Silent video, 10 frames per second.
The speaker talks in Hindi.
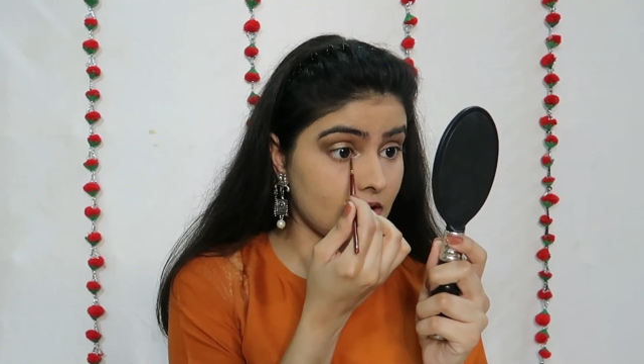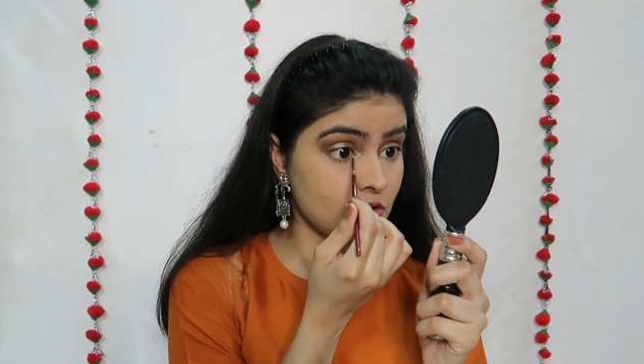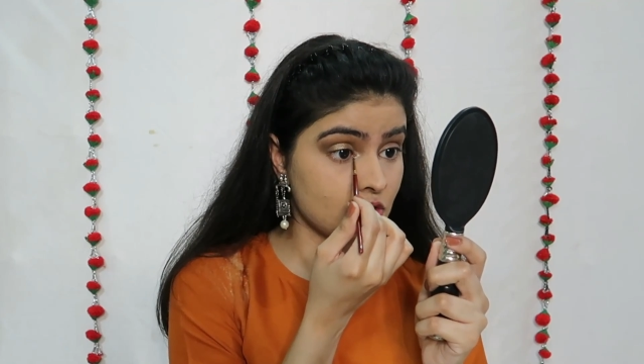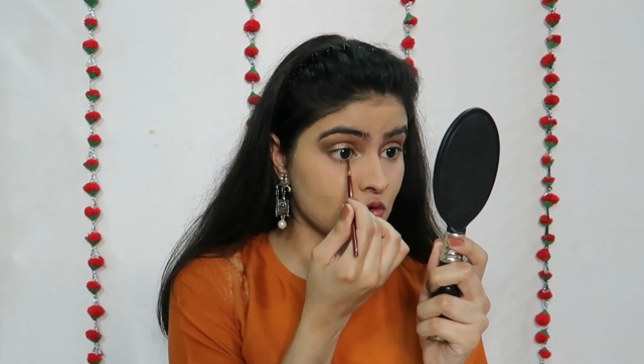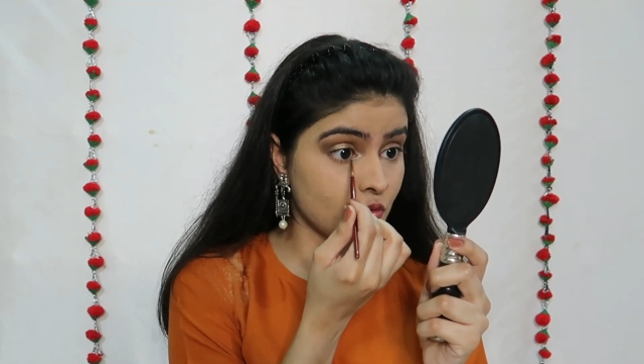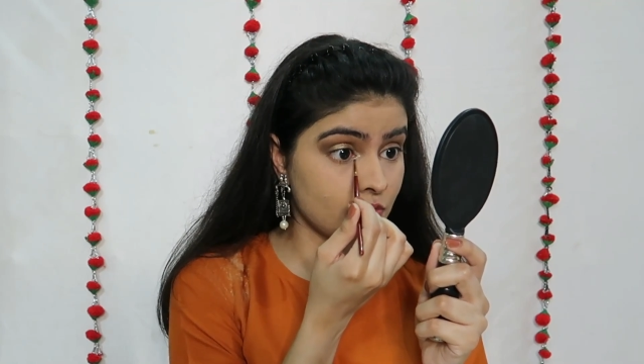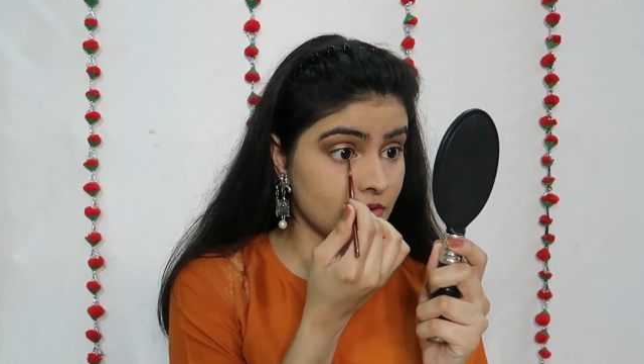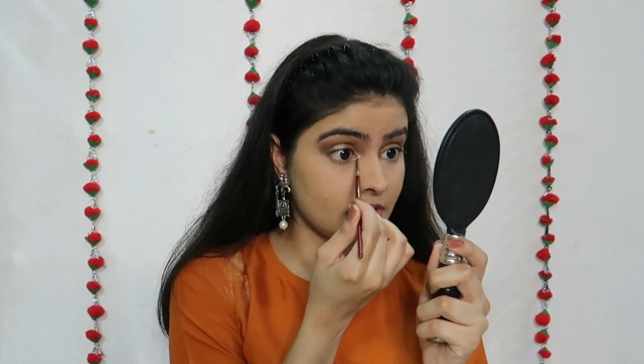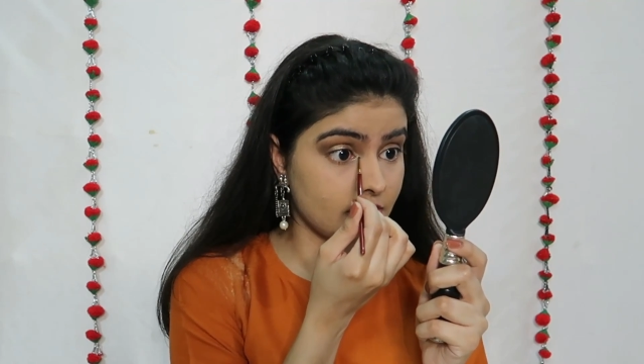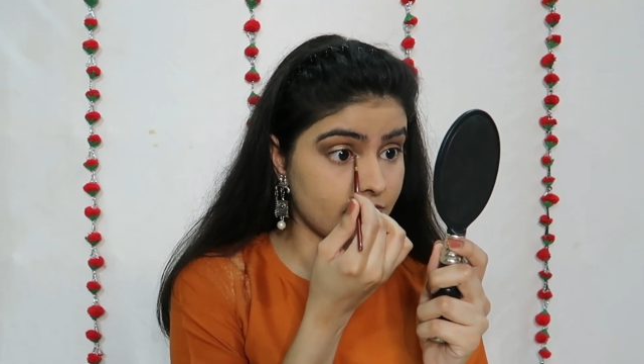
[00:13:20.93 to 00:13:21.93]
आई शो यू
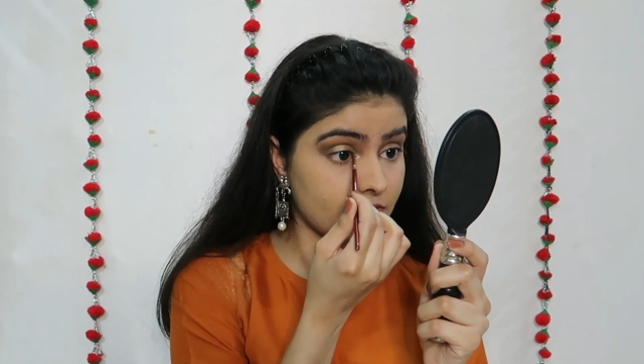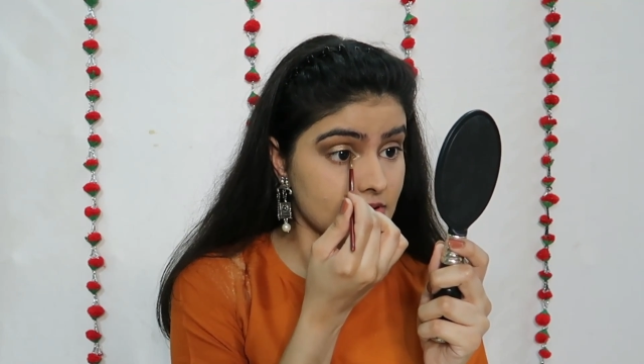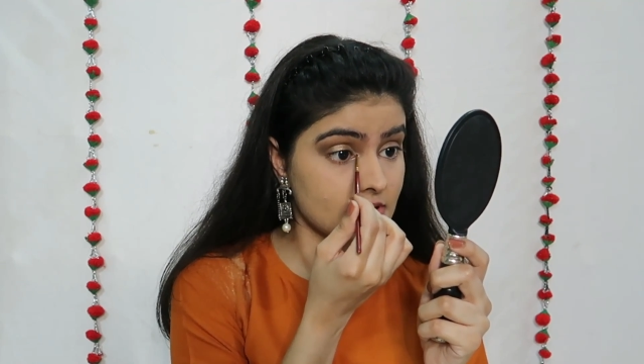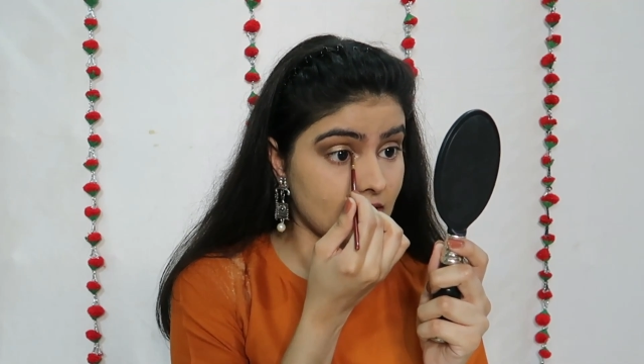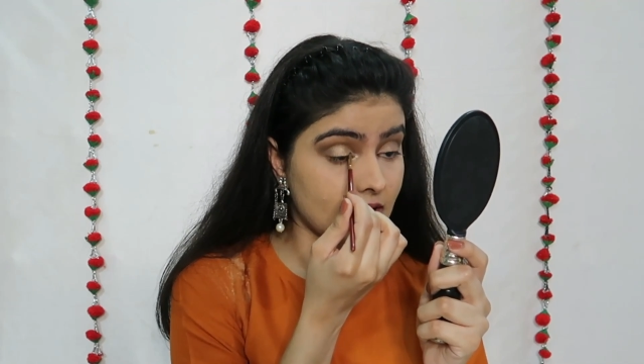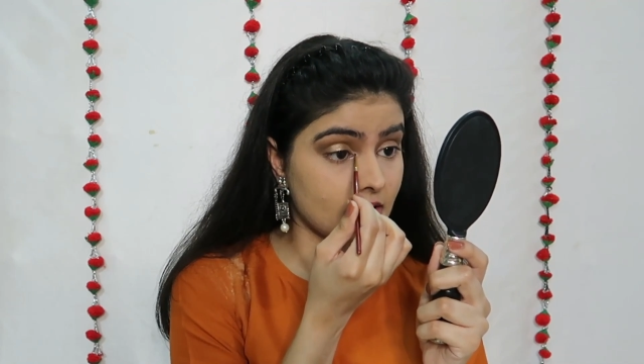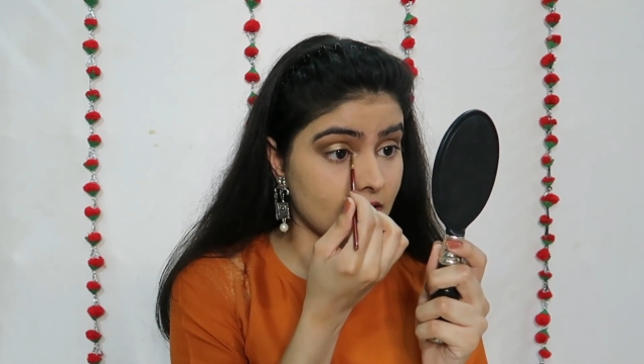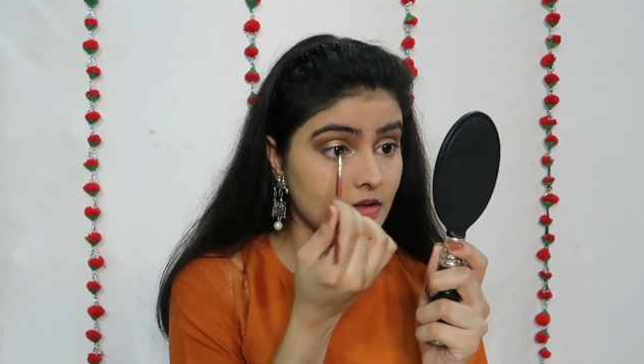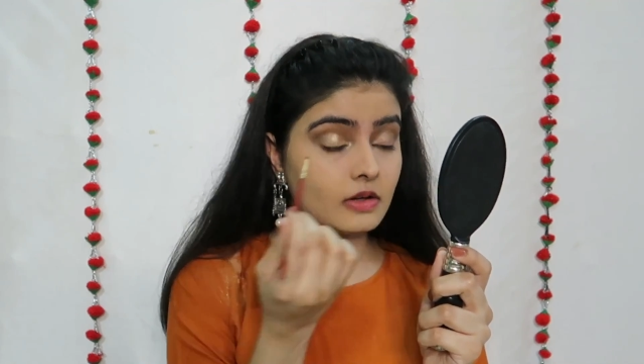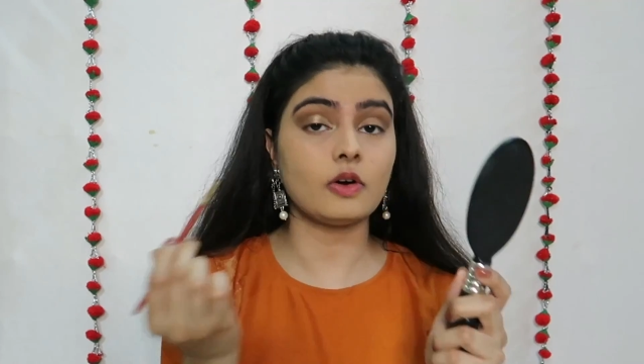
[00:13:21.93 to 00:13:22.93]
द डिफरेंस यार
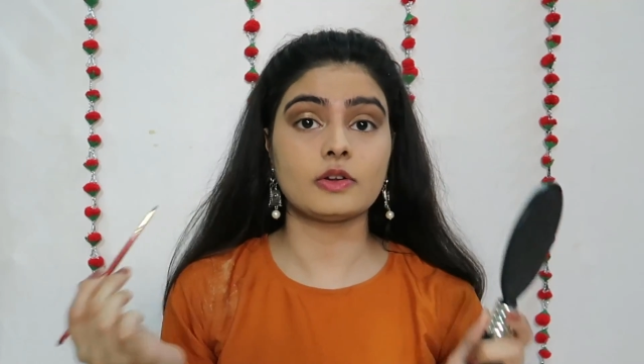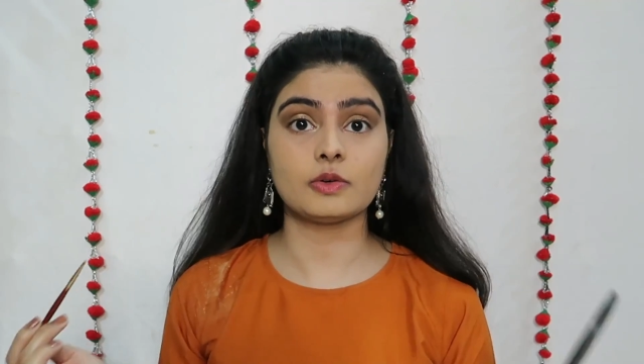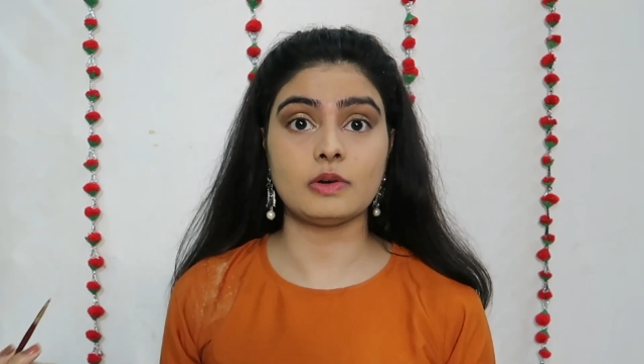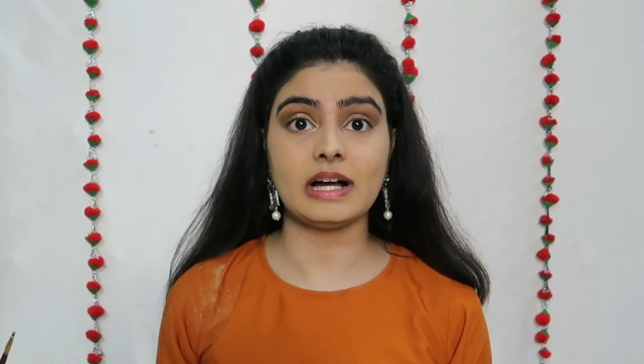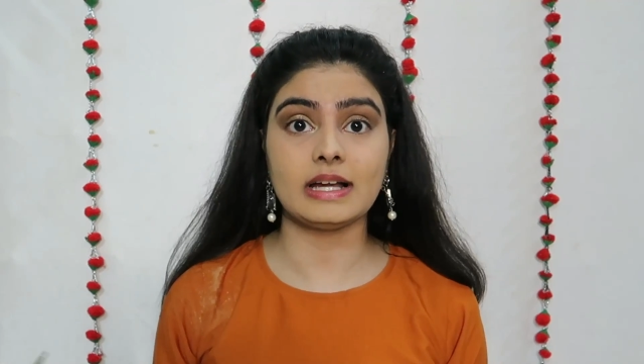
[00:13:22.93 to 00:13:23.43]
इनर कॉर्नर को